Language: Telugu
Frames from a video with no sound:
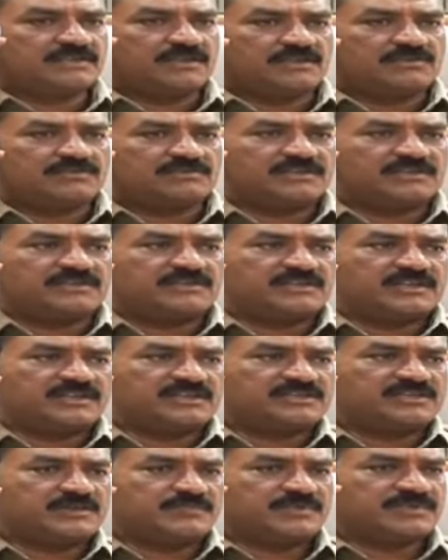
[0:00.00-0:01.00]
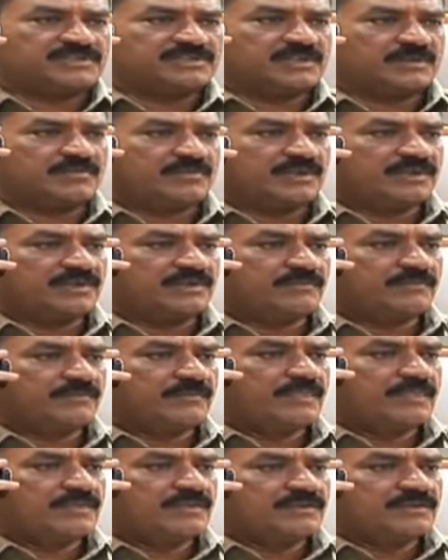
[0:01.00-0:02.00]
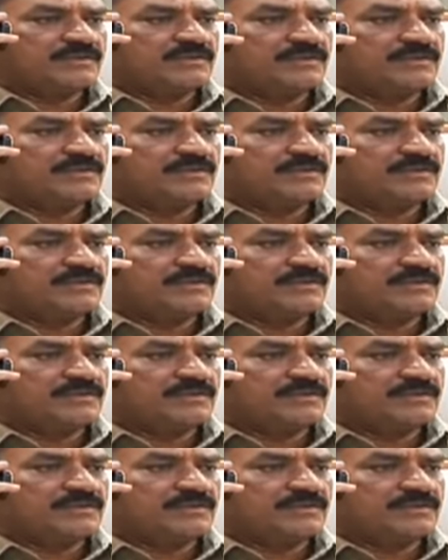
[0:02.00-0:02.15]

పని ఇంకో చేసిండులా ఇగో